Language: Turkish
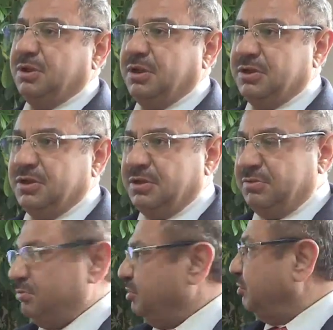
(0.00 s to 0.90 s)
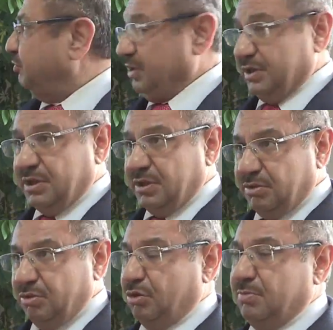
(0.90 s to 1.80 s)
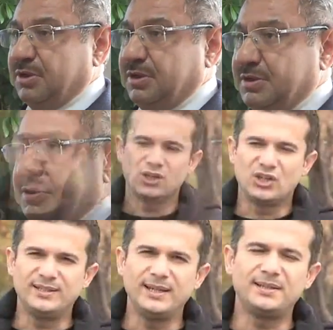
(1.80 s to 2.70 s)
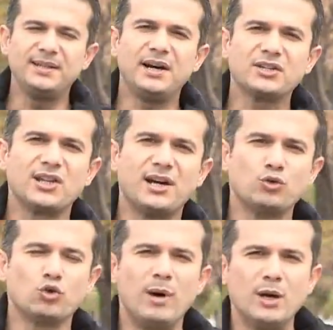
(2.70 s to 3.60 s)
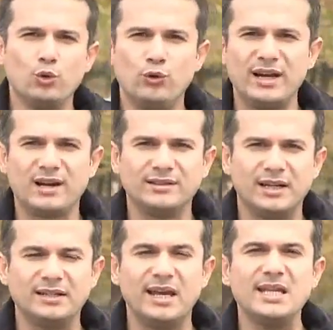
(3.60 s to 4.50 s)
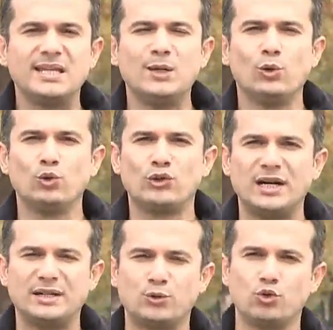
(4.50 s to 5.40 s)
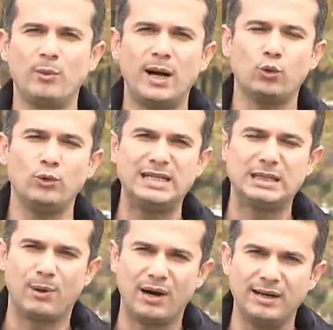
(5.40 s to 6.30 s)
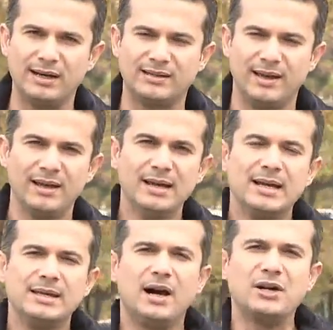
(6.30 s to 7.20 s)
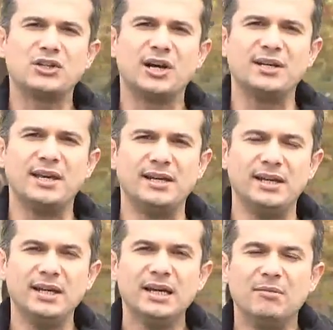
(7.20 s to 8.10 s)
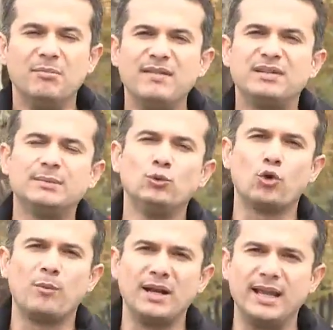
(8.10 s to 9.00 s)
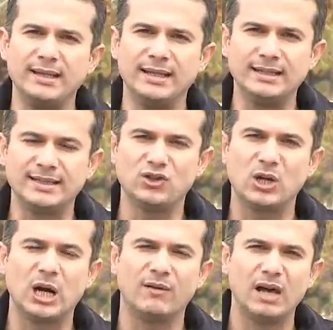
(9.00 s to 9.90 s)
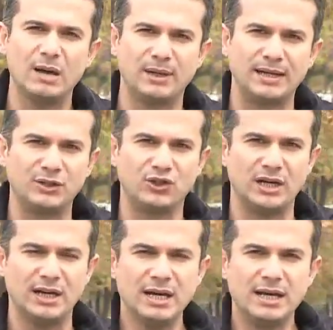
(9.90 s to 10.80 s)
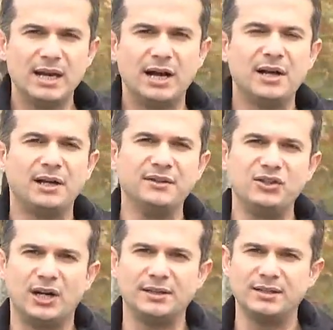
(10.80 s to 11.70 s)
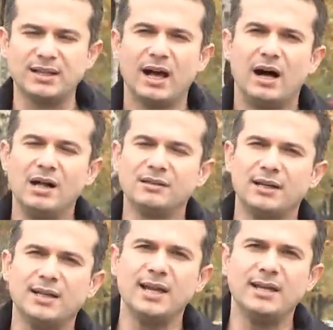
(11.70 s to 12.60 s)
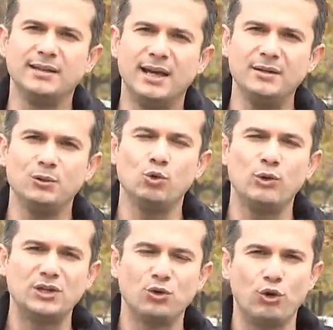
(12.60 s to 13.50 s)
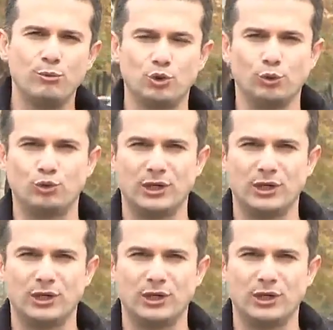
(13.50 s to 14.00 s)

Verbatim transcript: olmalarında büyük fayda görmekteyiz. Şiddetli yağışlar cuma gününe kadar etkili olacak. Cuma günü itibariyle de yağışlar yerini mevsim normallerindeki sıcak havaya bırakacak. Yani anlayacağınız Antalya yeniden güneşi görmüş